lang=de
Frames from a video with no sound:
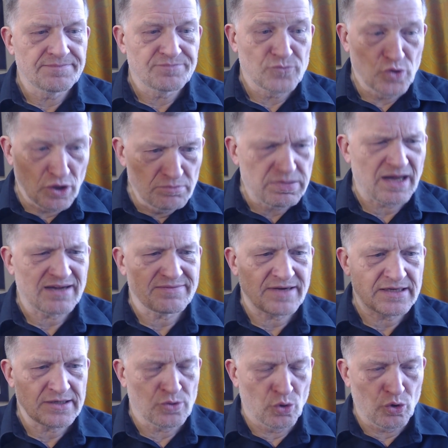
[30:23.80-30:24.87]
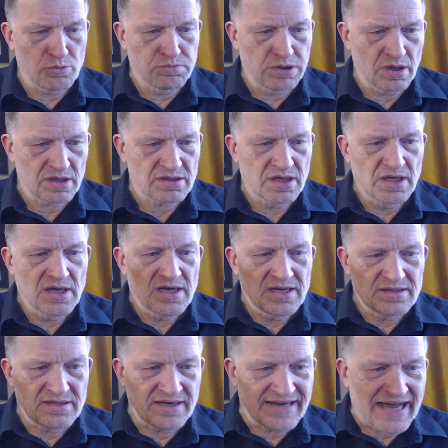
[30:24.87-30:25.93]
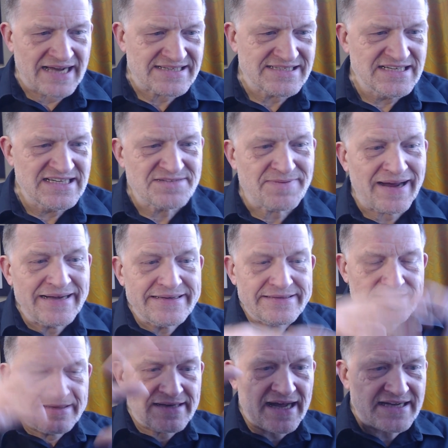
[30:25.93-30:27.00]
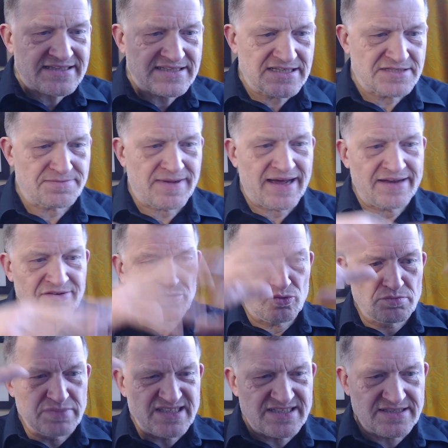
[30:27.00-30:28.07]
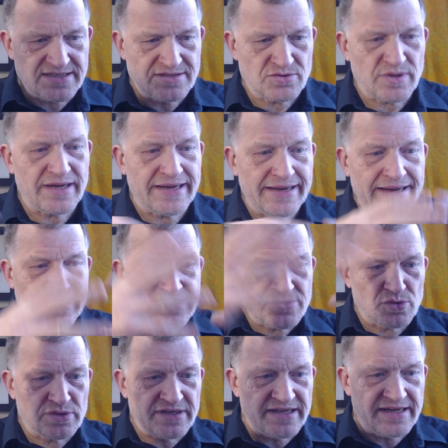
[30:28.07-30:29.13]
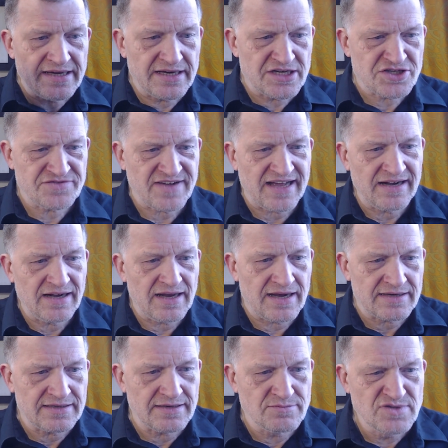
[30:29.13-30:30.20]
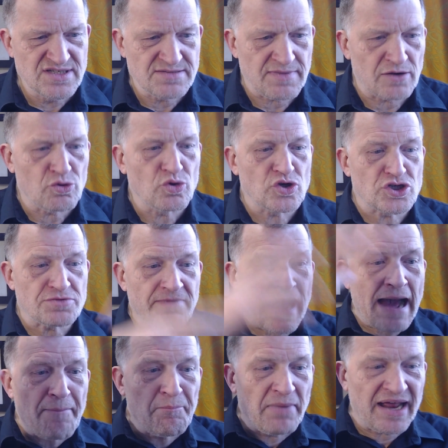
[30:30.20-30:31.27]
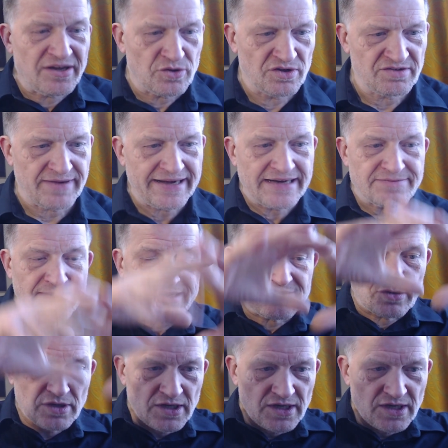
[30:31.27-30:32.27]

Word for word: Nürnberg war die Hochburg der Nazis, weil die Nazis waren so ein bisschen so e- esoterisch veranlagt. Da müssen wir mal gucken, Schwabenland und so weiter, waren so,